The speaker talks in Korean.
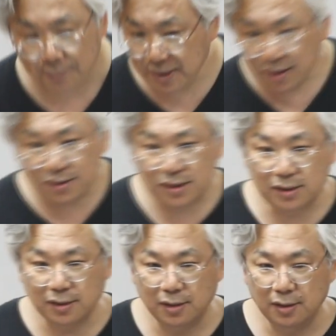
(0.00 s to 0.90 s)

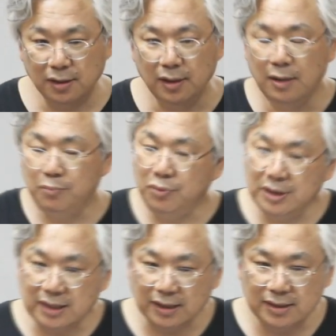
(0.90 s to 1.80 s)
피해의식은
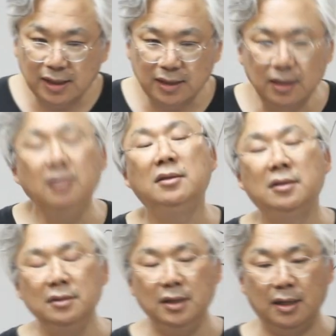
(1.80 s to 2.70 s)
뿌리 자체가
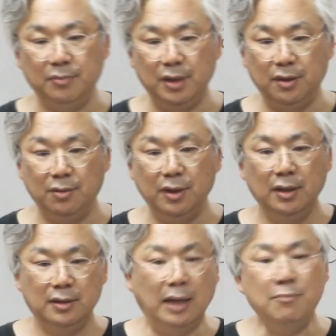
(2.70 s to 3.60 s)
열등감이에요.
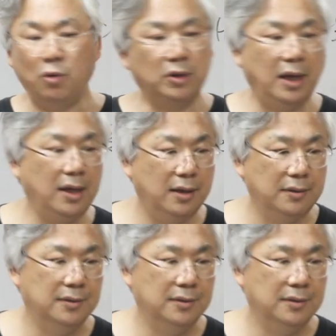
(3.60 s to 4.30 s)
난 못해.